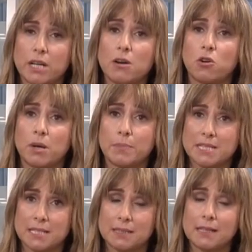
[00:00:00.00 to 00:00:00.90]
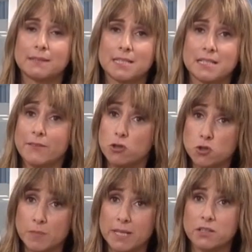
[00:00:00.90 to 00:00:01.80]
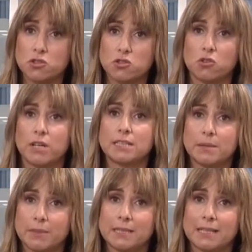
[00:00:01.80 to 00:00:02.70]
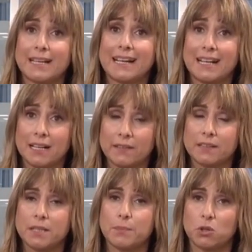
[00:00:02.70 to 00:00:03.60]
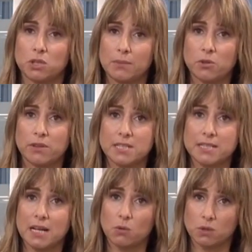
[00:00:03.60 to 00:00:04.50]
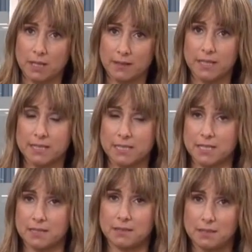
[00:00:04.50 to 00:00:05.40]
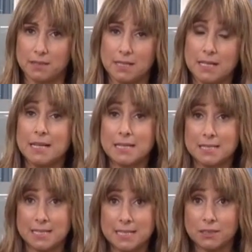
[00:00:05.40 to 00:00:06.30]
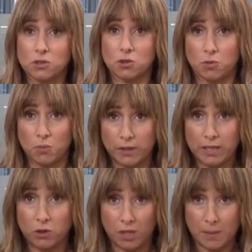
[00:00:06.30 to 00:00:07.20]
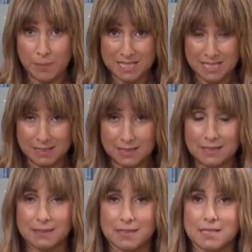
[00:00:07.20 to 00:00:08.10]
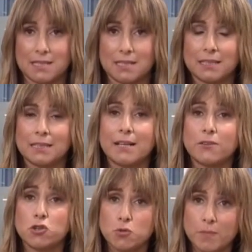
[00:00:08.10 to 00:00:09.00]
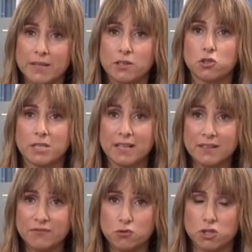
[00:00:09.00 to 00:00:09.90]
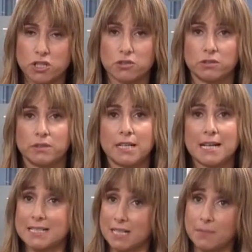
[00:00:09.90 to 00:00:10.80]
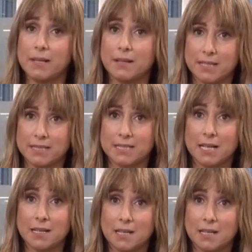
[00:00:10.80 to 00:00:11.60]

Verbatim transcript: Los representantes de dos medios concretamente que ejercen de portavoces de la ultraderecha siendo, como digo, representantes de dos medios de difusión de la extrema derecha,